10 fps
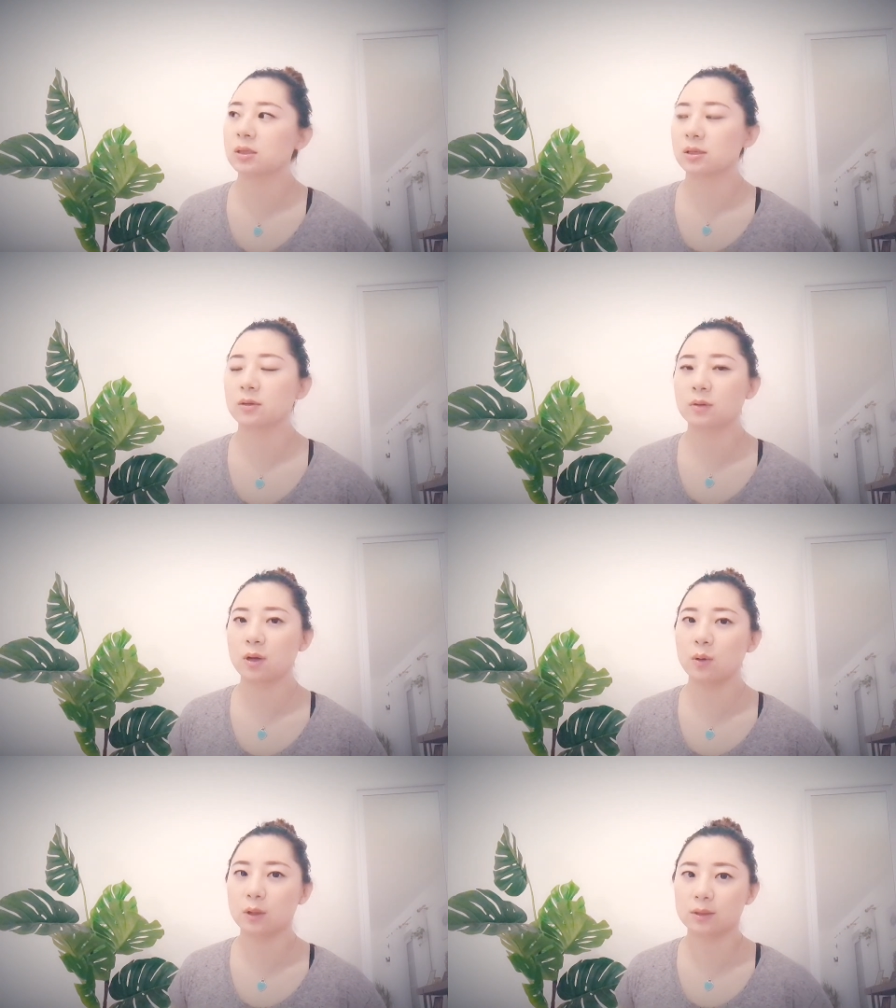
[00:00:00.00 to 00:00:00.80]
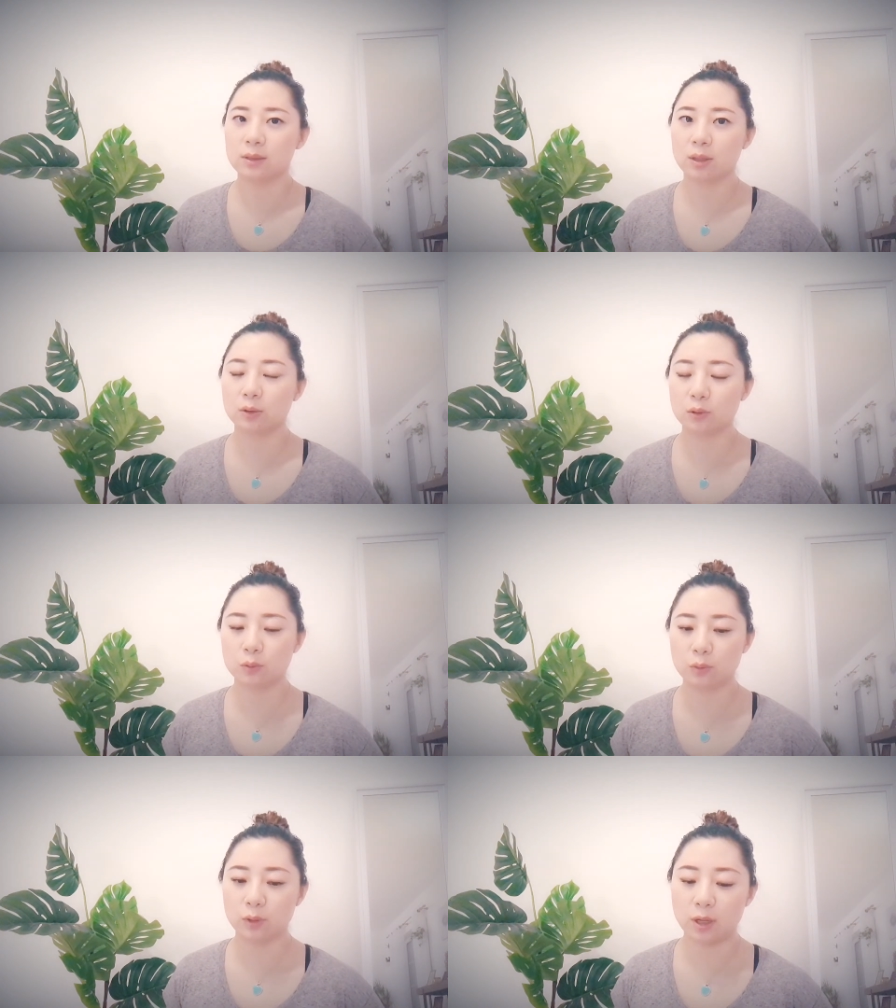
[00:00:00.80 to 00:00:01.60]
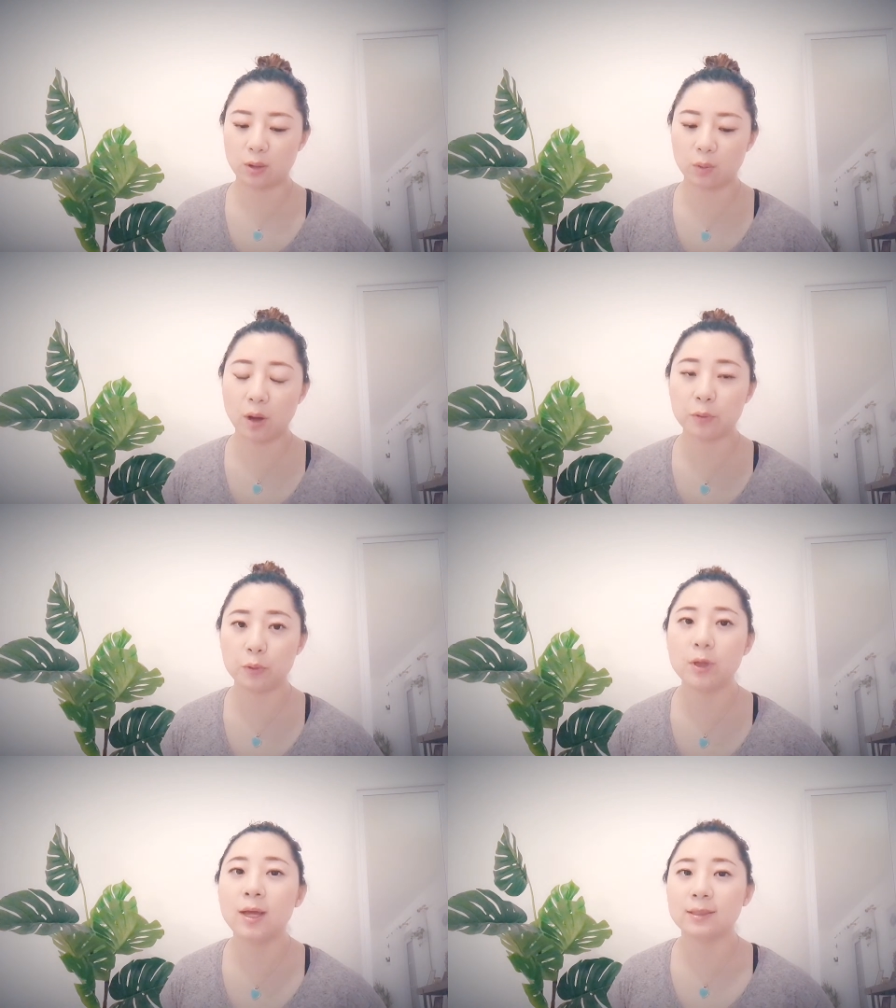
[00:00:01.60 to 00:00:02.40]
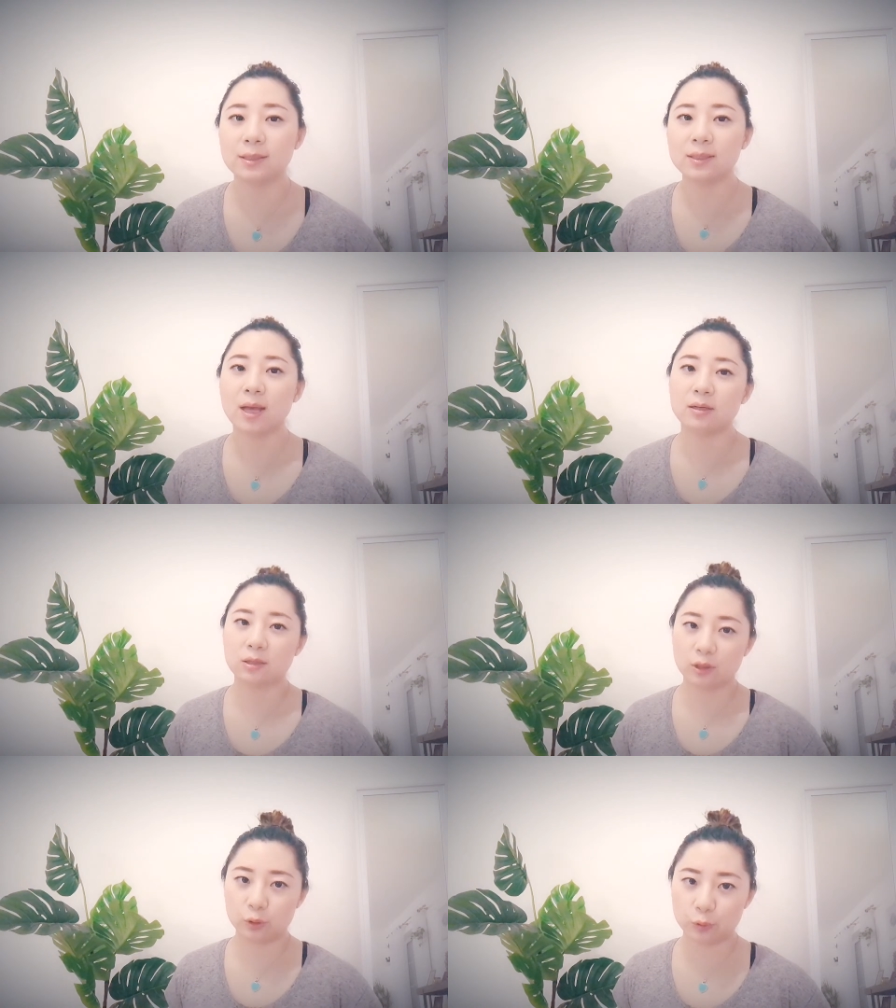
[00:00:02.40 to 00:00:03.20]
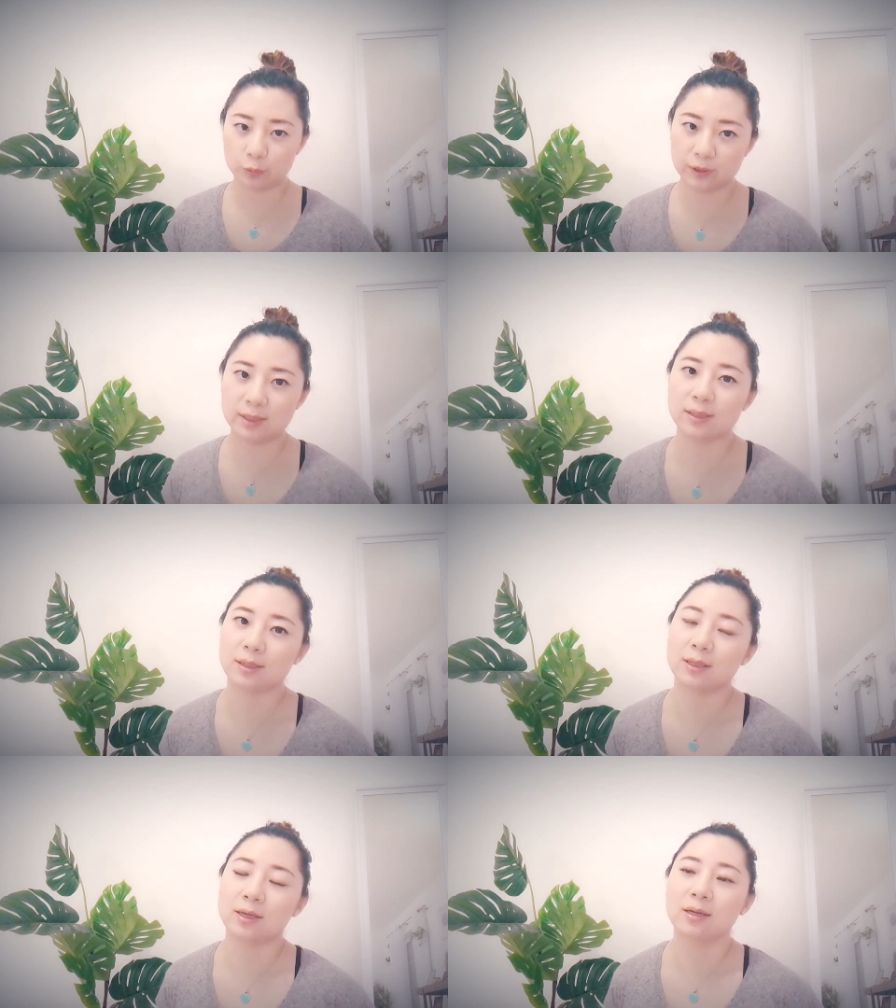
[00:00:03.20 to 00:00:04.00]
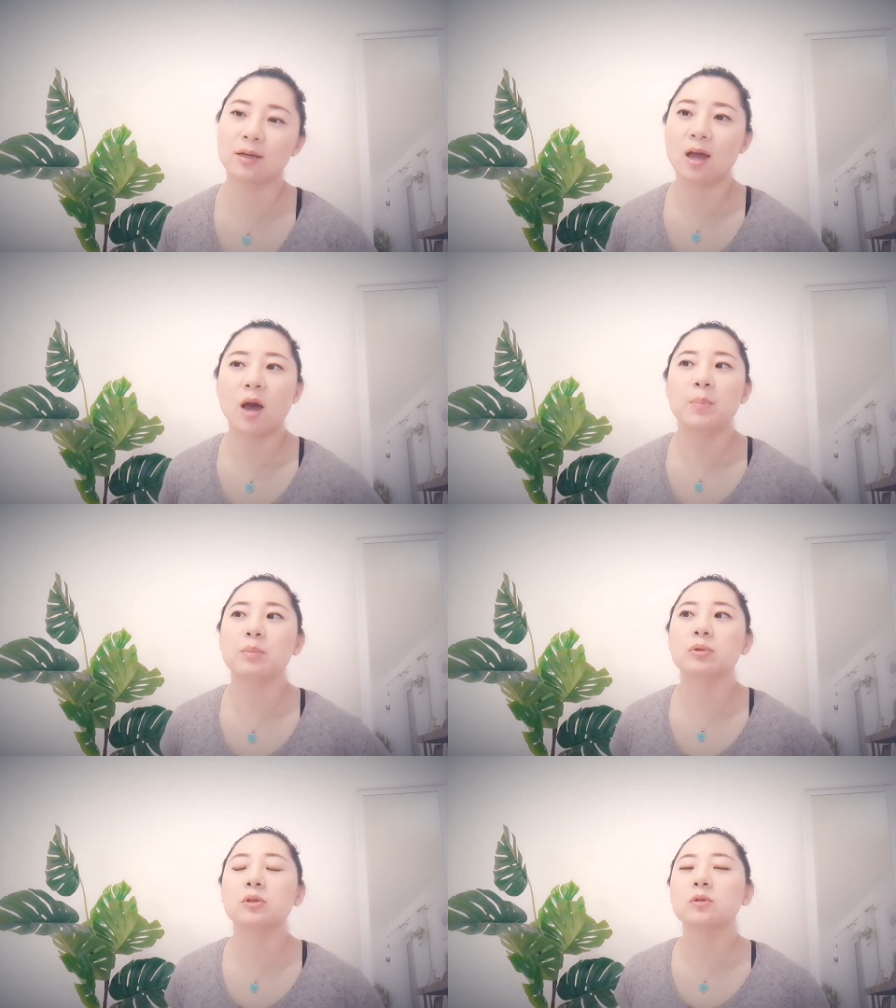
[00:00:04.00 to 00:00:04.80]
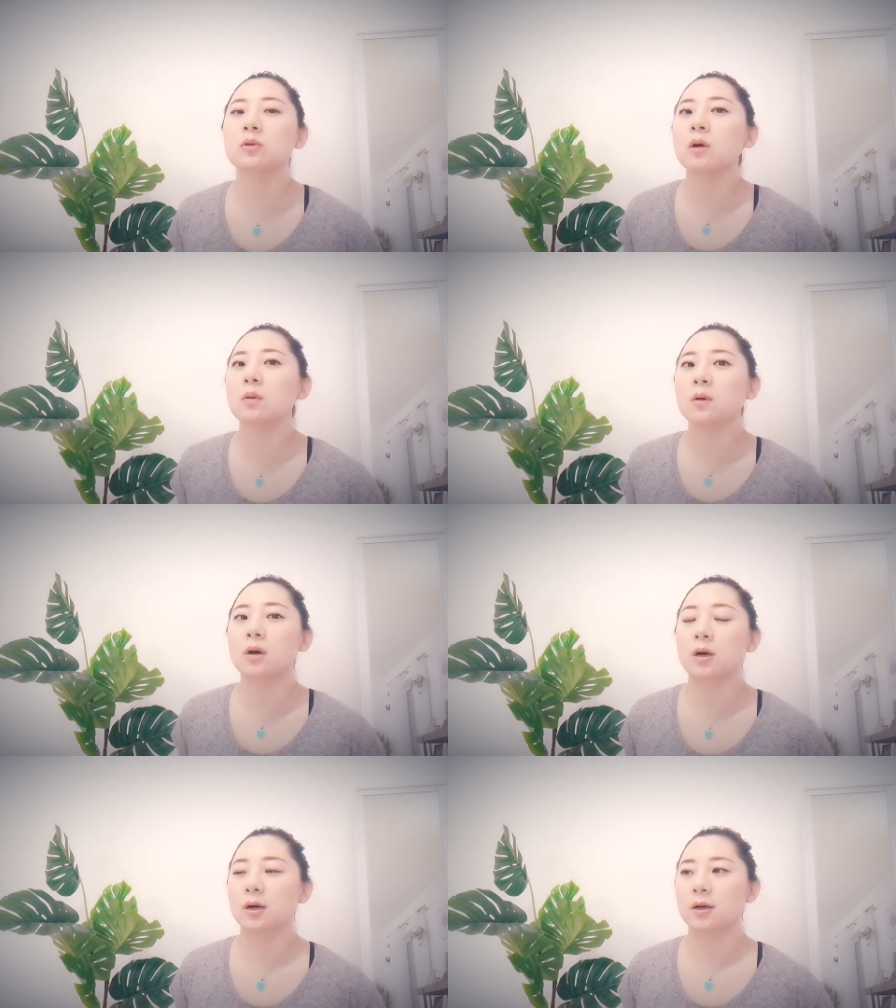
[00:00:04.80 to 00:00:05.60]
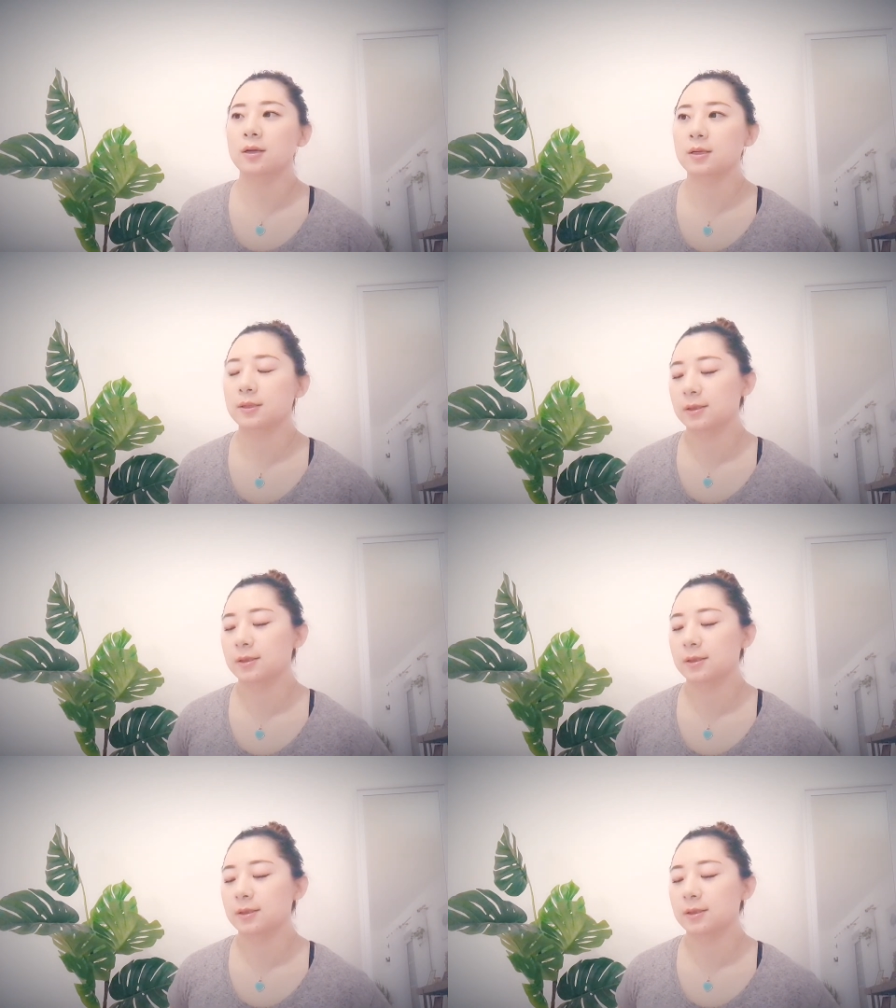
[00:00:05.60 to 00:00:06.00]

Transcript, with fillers: 是因为我接触了关于极简这个主题，并不是说我。